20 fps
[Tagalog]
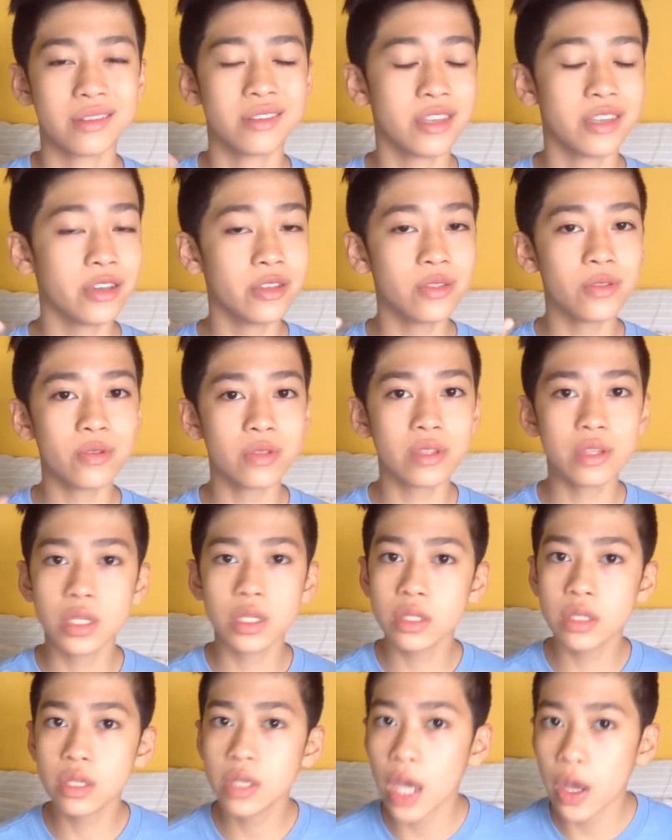ngayon, no,
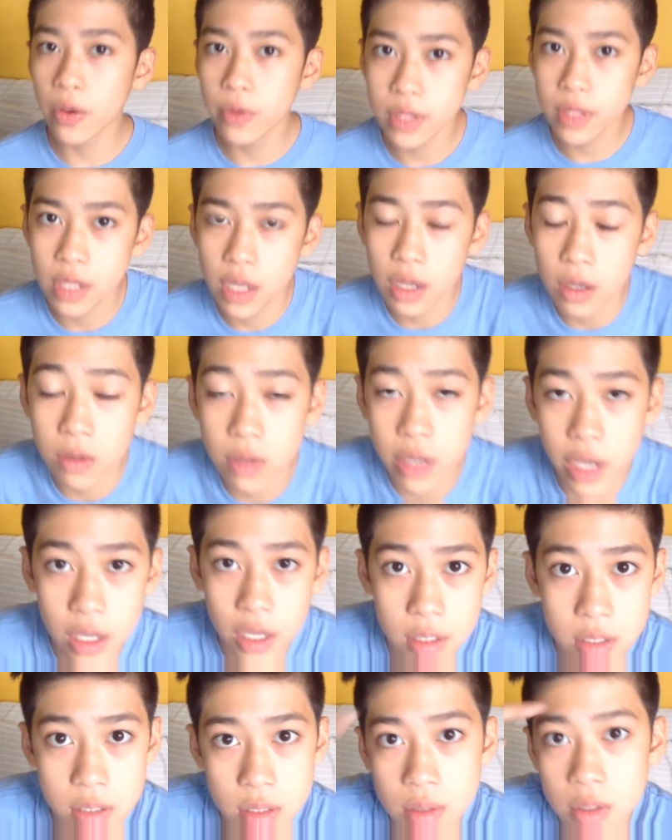tinitigawat na ako,
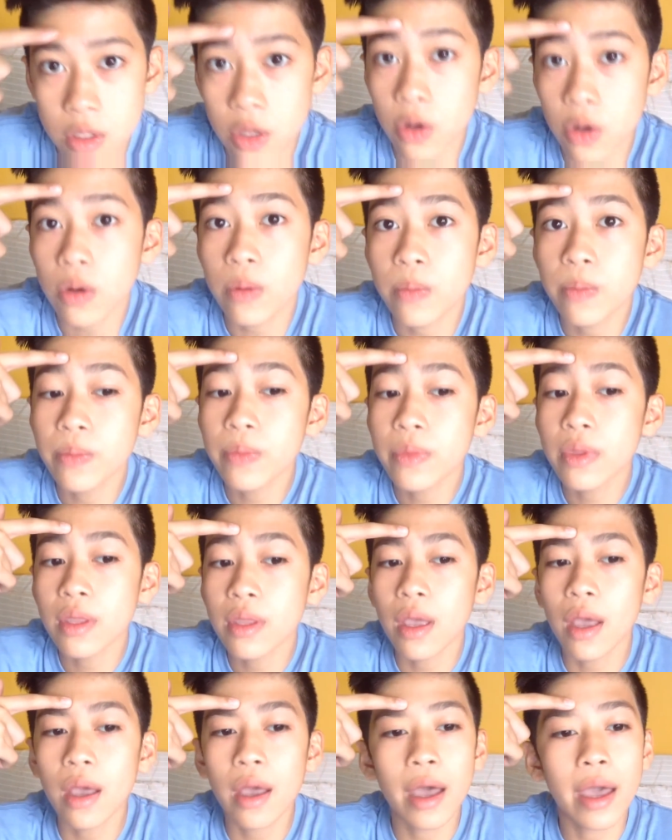guys. Look.
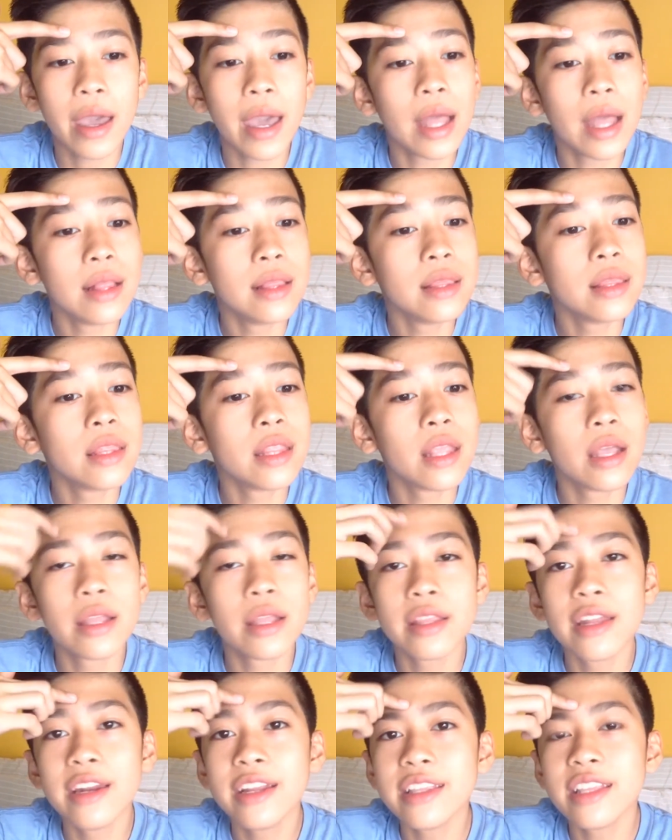Ayan.
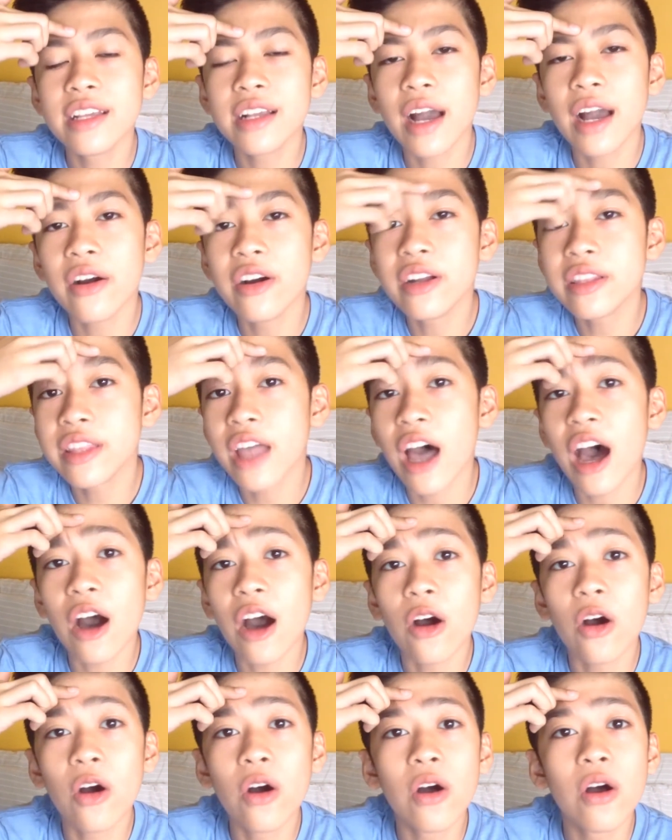Tinitigawan na
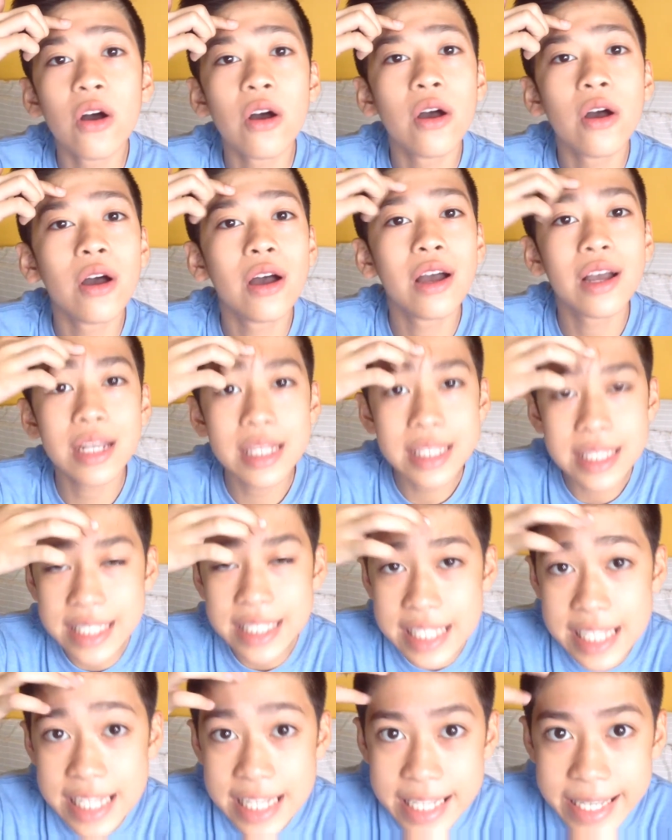ako.
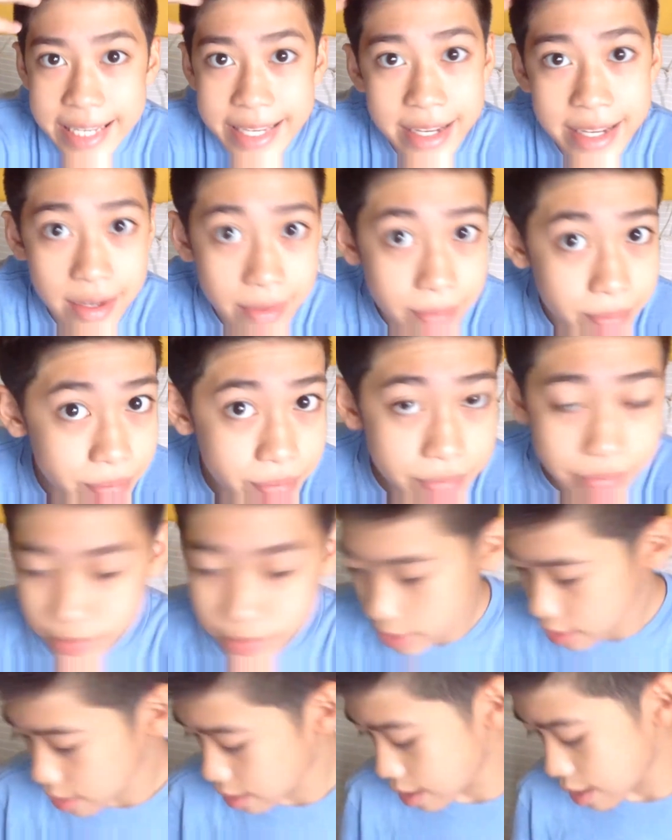See?
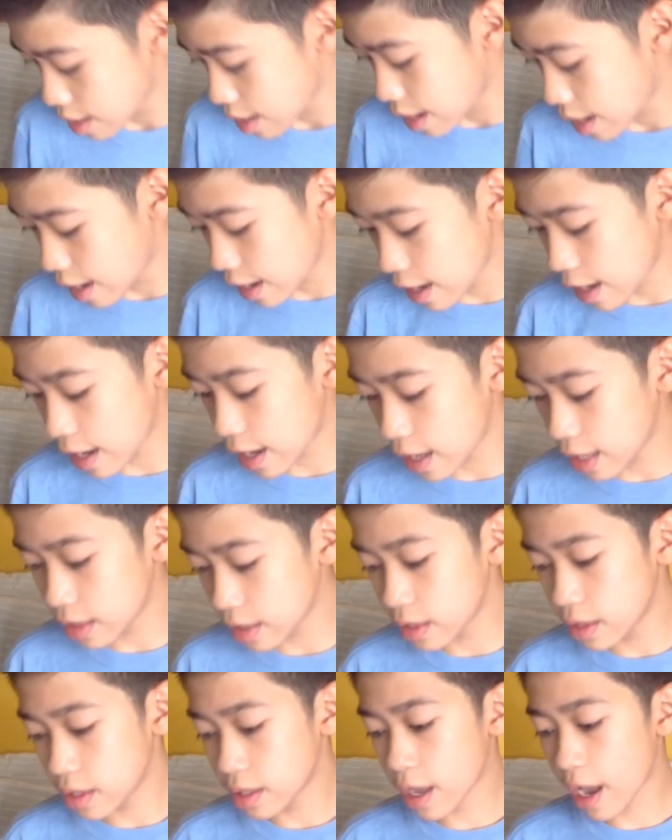And,
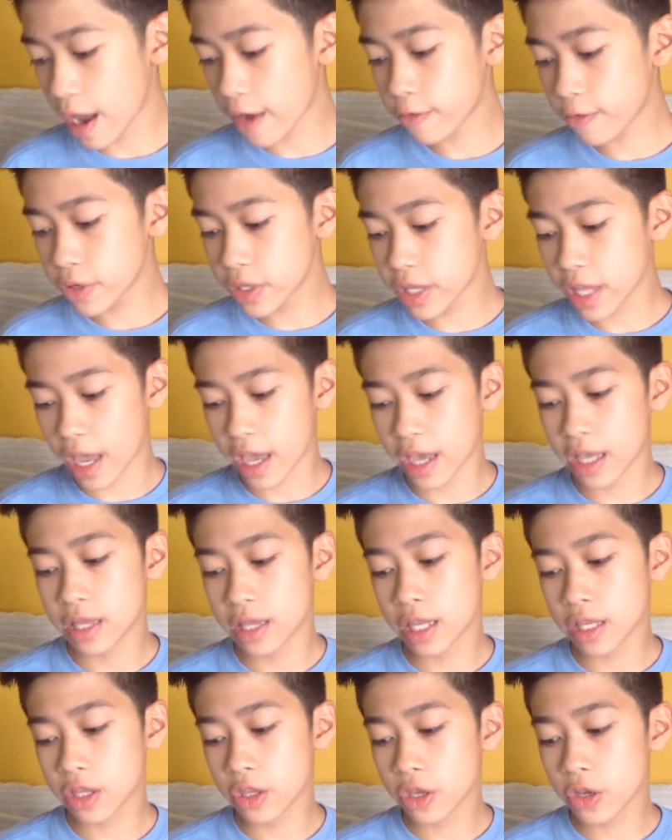every
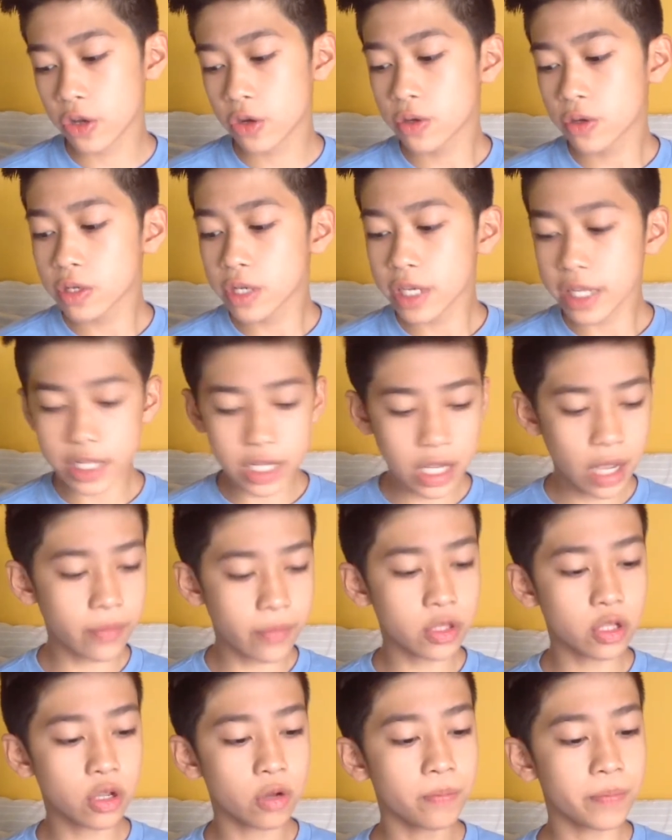night, ito yung
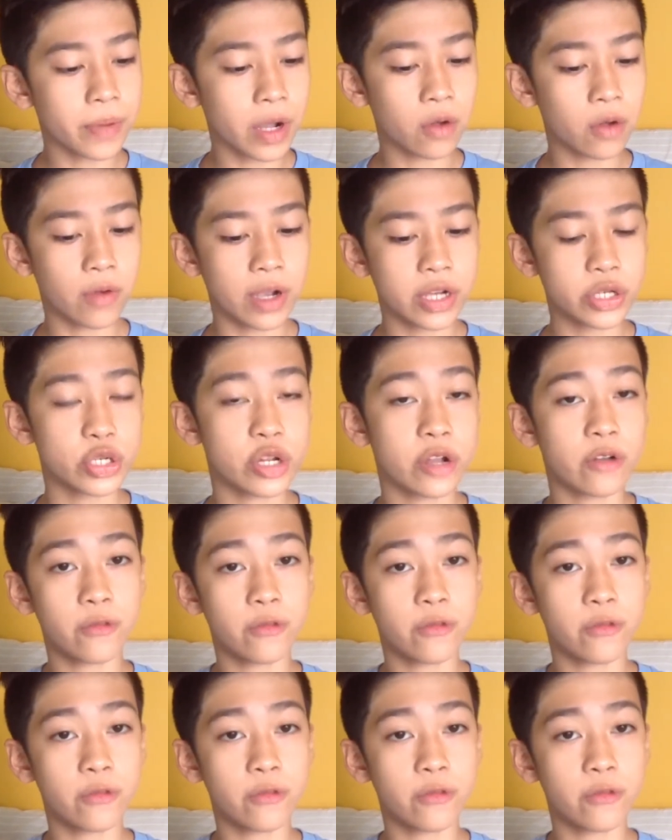ginagamit kong pang-wash ng